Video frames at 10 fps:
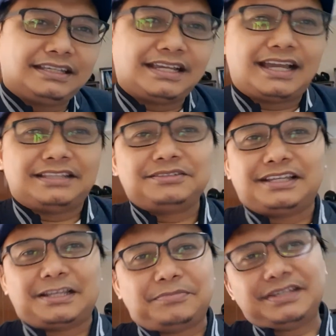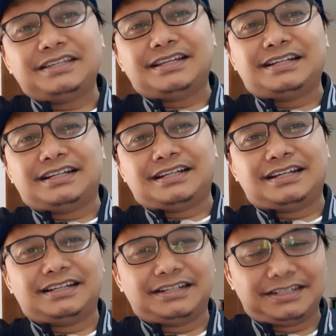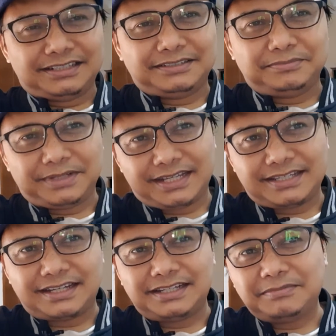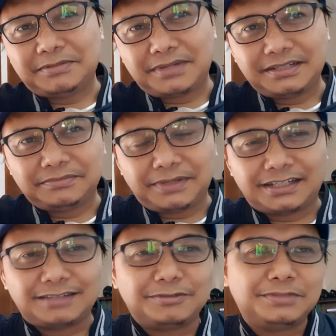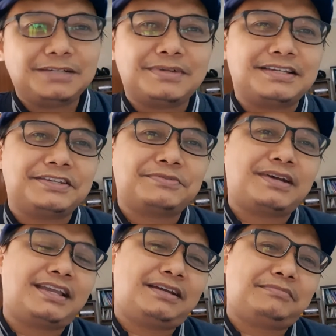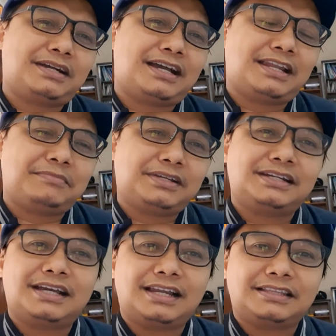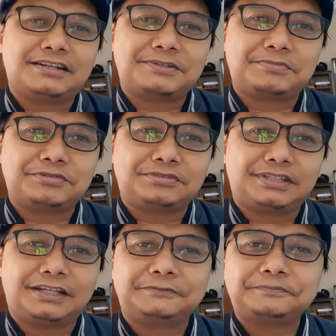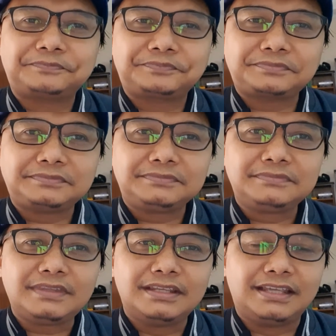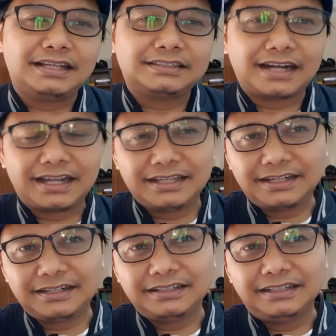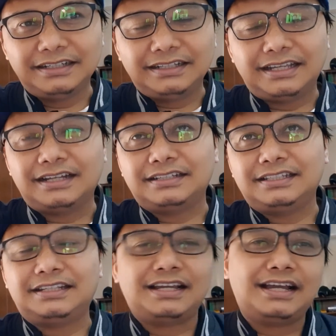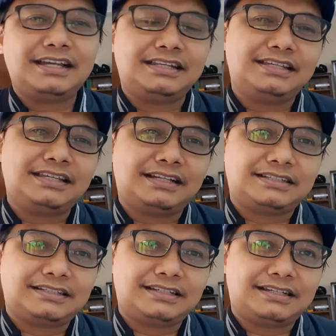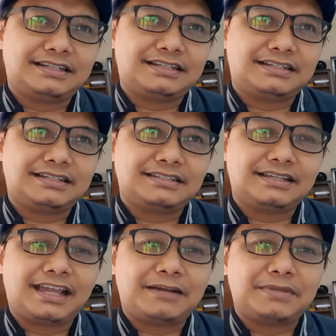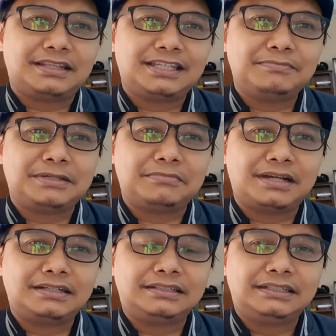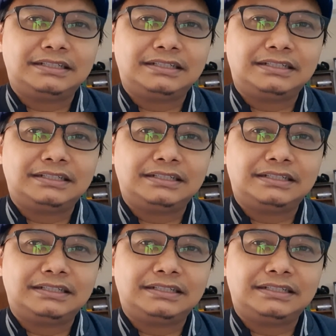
ya itu ya tapi uh, bisa jadi memang pada umumnya mahasiswa yang mengalami kendala tersebut ya yang terakhir yang ketiga ini yang uh, saya amati memang